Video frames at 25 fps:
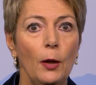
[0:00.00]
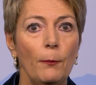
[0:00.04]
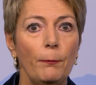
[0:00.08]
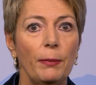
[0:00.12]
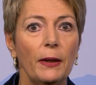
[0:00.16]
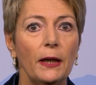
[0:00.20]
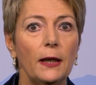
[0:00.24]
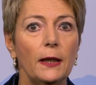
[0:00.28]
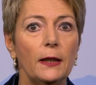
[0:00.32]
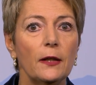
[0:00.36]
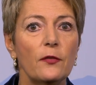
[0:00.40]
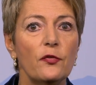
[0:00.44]

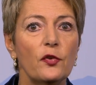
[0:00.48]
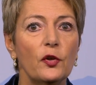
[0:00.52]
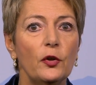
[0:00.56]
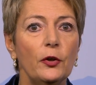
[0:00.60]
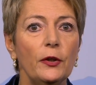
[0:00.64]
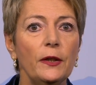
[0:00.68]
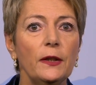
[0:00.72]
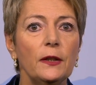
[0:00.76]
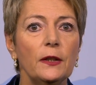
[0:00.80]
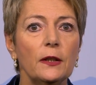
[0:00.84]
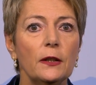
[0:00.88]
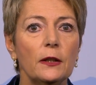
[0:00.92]
Bereits
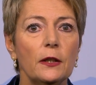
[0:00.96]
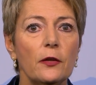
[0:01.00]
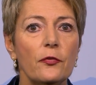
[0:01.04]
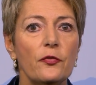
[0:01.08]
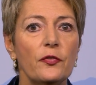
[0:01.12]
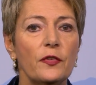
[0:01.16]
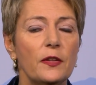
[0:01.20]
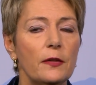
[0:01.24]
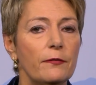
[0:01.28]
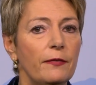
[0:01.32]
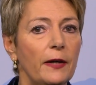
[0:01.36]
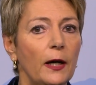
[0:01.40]
heute
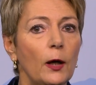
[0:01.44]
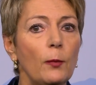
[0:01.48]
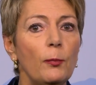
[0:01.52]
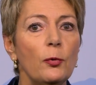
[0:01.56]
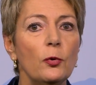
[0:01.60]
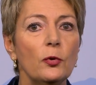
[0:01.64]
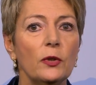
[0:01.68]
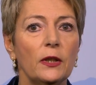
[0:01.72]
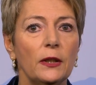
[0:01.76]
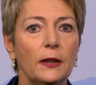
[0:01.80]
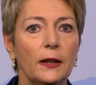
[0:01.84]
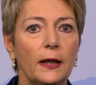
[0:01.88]
ist die
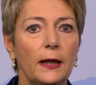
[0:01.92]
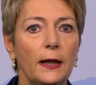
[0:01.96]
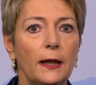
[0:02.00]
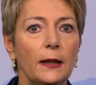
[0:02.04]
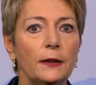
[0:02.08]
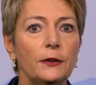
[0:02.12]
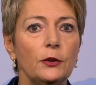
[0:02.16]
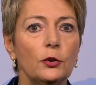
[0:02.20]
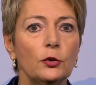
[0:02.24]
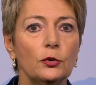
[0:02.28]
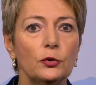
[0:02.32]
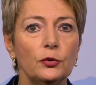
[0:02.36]
Werbung in
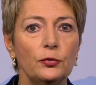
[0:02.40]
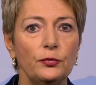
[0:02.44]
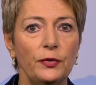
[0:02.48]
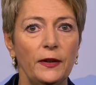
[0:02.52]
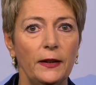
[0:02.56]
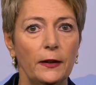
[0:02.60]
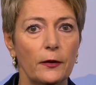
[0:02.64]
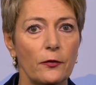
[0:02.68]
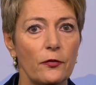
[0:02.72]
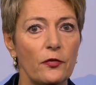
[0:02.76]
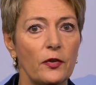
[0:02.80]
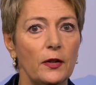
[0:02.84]
Radio und
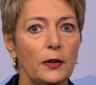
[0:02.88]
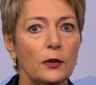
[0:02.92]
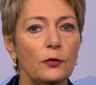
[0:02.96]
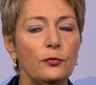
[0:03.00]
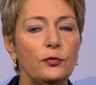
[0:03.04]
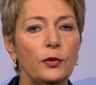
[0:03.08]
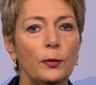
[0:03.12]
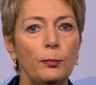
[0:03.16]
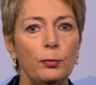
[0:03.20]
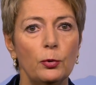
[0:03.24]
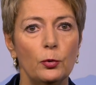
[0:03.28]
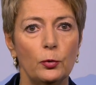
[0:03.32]
Fernsehen
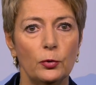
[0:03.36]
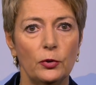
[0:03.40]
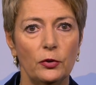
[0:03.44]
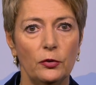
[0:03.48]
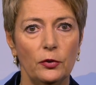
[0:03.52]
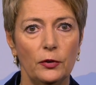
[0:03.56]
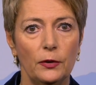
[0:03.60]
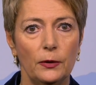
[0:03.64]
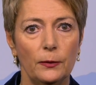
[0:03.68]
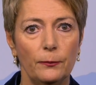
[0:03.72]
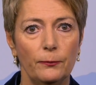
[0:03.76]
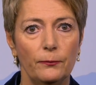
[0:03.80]

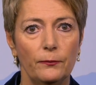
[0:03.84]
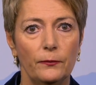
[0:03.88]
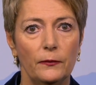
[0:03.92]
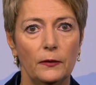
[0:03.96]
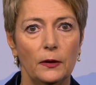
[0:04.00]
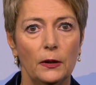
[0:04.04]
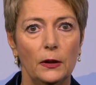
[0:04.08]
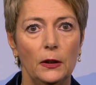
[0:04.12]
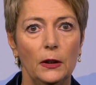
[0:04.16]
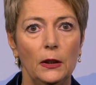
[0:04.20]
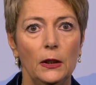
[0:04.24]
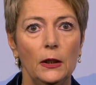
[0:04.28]
verboten.
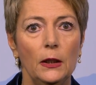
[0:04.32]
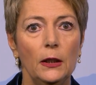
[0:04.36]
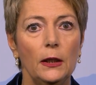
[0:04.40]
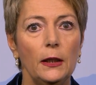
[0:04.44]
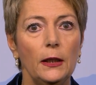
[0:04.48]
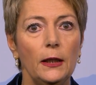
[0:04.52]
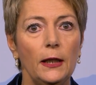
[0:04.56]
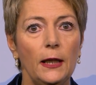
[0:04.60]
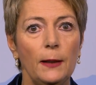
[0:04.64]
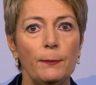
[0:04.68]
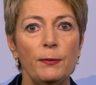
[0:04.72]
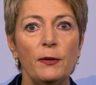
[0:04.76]

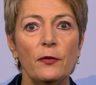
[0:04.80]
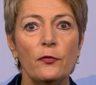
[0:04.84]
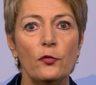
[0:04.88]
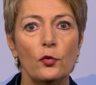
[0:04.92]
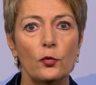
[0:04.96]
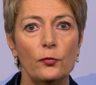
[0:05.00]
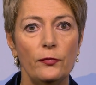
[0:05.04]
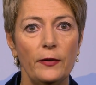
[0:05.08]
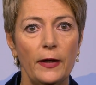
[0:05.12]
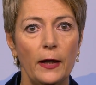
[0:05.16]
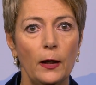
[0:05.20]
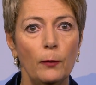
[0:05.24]

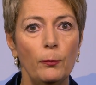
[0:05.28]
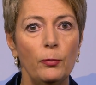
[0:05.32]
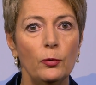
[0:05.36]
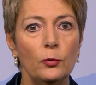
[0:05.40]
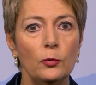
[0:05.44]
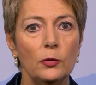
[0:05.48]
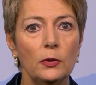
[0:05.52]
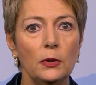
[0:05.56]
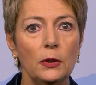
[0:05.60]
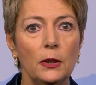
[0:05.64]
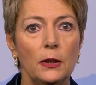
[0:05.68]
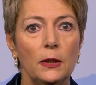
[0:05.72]
Ebenso
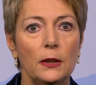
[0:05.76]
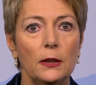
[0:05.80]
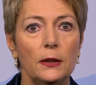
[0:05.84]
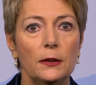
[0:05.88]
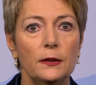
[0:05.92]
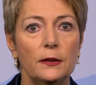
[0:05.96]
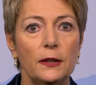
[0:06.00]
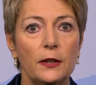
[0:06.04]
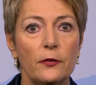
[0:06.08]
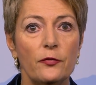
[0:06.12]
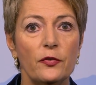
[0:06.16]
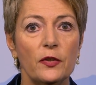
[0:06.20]
Werbung,
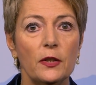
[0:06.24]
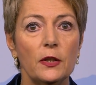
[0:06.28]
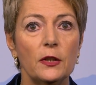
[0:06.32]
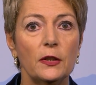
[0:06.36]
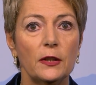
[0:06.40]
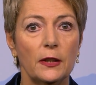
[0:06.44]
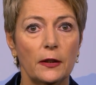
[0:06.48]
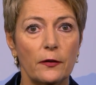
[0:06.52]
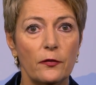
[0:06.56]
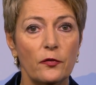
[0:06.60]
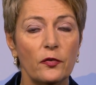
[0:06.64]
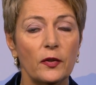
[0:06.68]
die
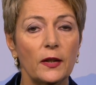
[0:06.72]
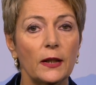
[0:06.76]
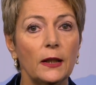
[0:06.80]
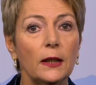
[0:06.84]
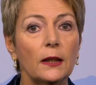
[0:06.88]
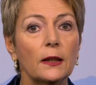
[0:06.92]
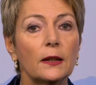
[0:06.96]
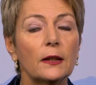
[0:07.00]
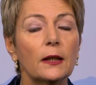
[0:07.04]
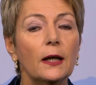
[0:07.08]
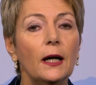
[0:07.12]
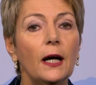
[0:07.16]
sich
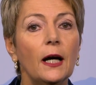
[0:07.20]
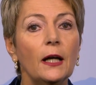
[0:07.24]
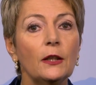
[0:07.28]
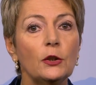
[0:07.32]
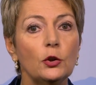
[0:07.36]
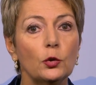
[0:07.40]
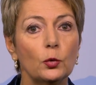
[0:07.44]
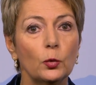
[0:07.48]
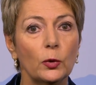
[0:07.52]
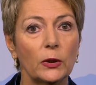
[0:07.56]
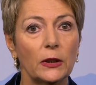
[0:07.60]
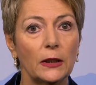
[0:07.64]
gezielt an
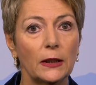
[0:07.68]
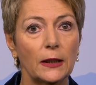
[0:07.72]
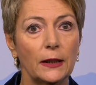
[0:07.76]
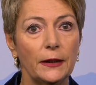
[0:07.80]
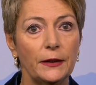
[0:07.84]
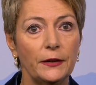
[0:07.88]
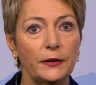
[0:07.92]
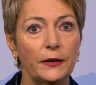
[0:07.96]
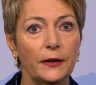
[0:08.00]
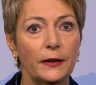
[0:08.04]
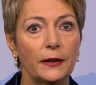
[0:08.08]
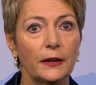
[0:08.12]

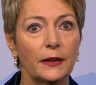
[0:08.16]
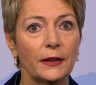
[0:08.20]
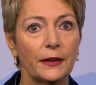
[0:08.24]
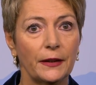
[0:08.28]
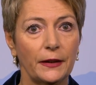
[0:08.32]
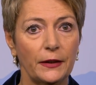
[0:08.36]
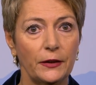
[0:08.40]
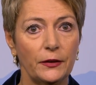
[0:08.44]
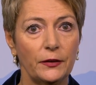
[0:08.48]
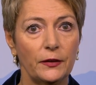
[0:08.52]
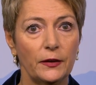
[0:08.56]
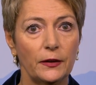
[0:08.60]
Jugendliche
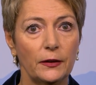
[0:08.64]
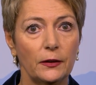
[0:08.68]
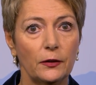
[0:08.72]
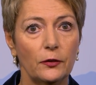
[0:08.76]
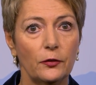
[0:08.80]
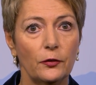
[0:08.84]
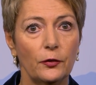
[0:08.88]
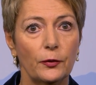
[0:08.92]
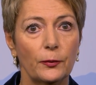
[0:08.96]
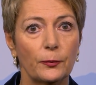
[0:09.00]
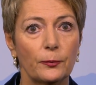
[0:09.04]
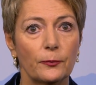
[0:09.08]

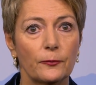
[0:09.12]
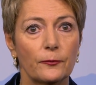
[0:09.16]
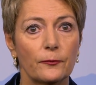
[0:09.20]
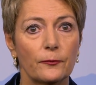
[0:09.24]
richtet.